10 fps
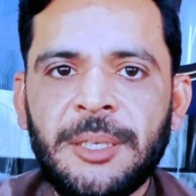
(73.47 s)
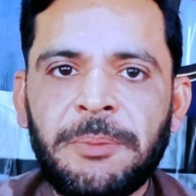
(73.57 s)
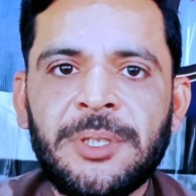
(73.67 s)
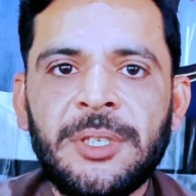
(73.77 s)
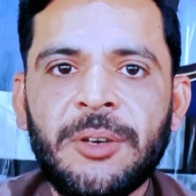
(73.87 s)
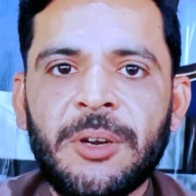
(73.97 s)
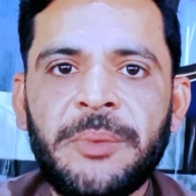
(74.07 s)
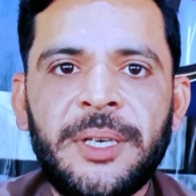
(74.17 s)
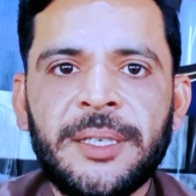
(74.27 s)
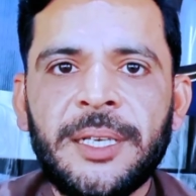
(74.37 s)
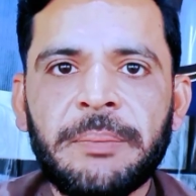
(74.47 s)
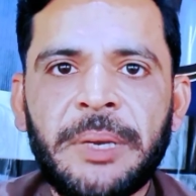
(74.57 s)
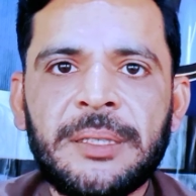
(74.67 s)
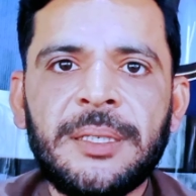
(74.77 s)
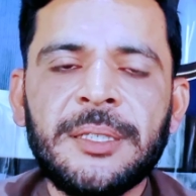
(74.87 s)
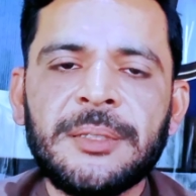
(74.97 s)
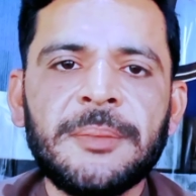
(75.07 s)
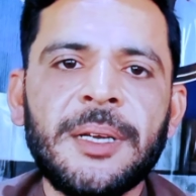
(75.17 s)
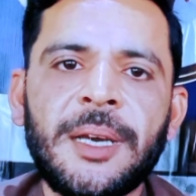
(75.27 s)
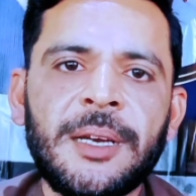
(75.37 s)
ये पिछली गवर्नमेंट का एक बेहतरीन
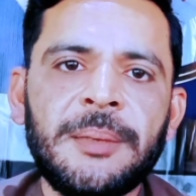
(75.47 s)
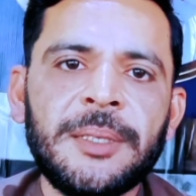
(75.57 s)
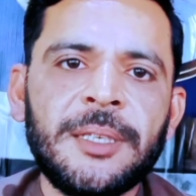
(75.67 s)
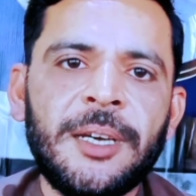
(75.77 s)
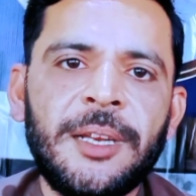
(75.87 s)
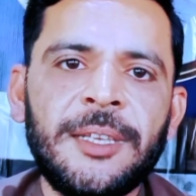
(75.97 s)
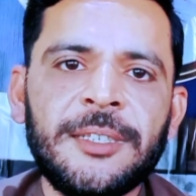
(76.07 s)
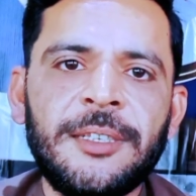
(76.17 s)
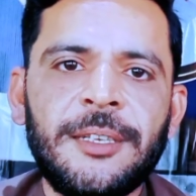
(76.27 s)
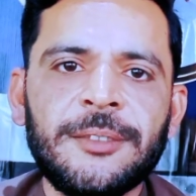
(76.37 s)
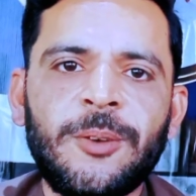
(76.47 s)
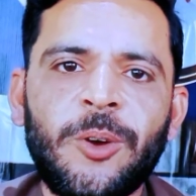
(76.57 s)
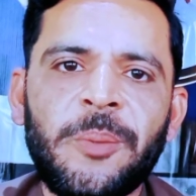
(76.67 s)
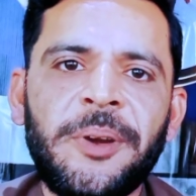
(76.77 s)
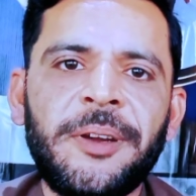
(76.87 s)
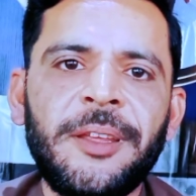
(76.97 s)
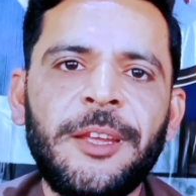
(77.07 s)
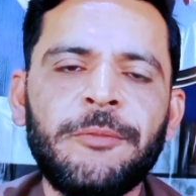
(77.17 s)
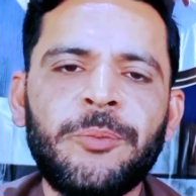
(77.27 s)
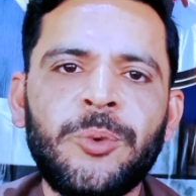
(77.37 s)
किस्म का कारनामा था लेकिन इस गवर्नमेंट
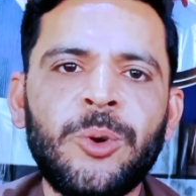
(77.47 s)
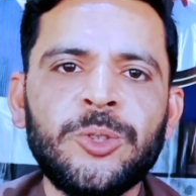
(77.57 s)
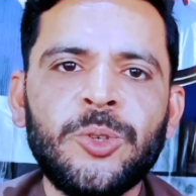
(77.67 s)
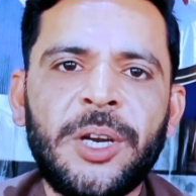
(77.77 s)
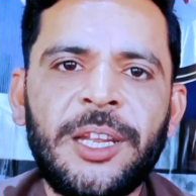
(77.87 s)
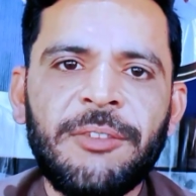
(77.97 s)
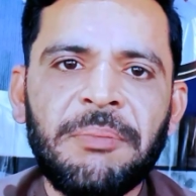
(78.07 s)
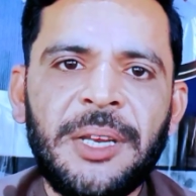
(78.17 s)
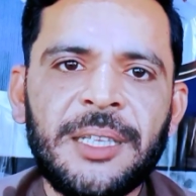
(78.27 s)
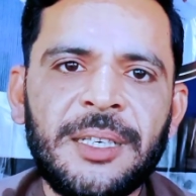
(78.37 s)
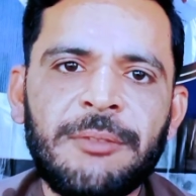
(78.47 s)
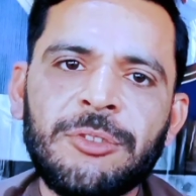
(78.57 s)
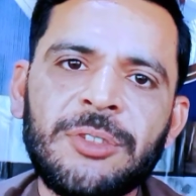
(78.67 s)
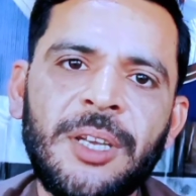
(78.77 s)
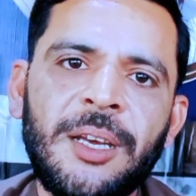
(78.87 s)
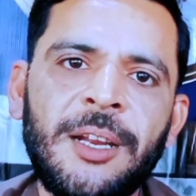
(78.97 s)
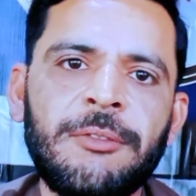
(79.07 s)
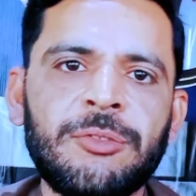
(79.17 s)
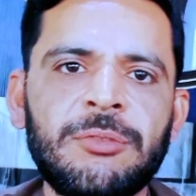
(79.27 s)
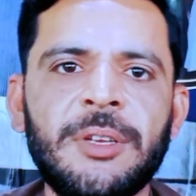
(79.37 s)
ने वो जो रिलीफ मिला था ना वो सारा
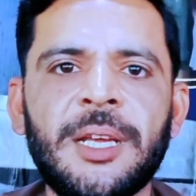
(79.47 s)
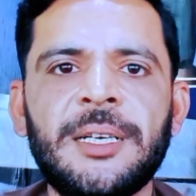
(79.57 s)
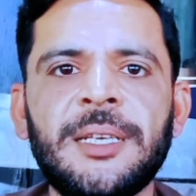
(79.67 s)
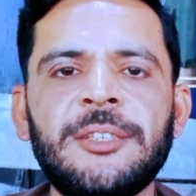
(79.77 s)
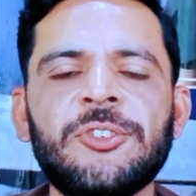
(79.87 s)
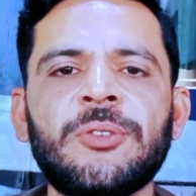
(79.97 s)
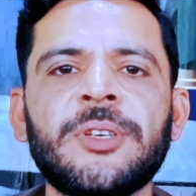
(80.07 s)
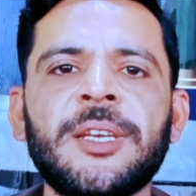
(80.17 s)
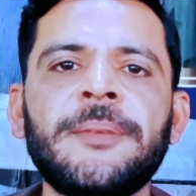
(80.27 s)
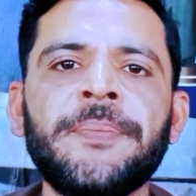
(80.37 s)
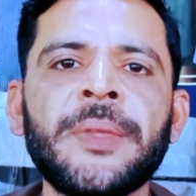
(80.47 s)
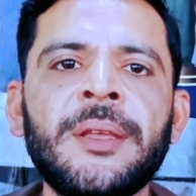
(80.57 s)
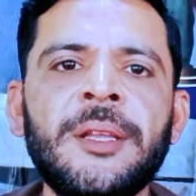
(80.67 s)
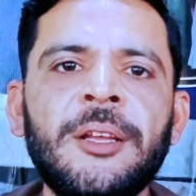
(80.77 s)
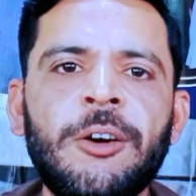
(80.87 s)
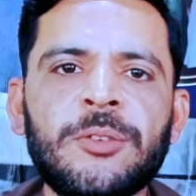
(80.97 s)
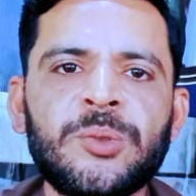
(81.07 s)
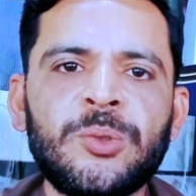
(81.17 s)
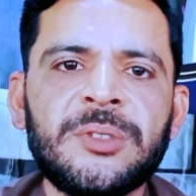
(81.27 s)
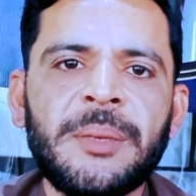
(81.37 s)
वसूल कर लिया निचोड़ के और
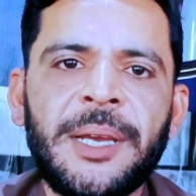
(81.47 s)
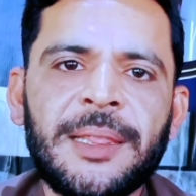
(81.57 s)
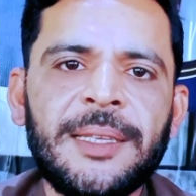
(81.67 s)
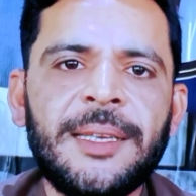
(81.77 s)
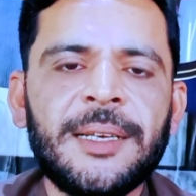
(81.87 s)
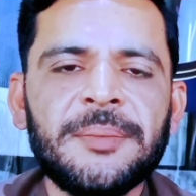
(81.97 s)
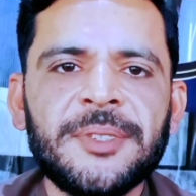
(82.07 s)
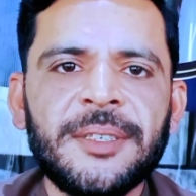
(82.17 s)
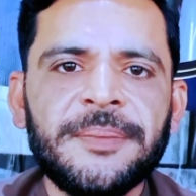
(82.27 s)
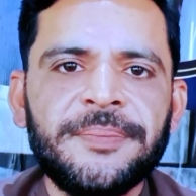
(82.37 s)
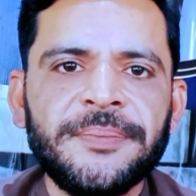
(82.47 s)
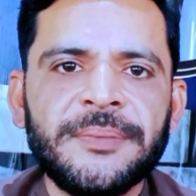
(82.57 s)
सूद समेत लिया हमसे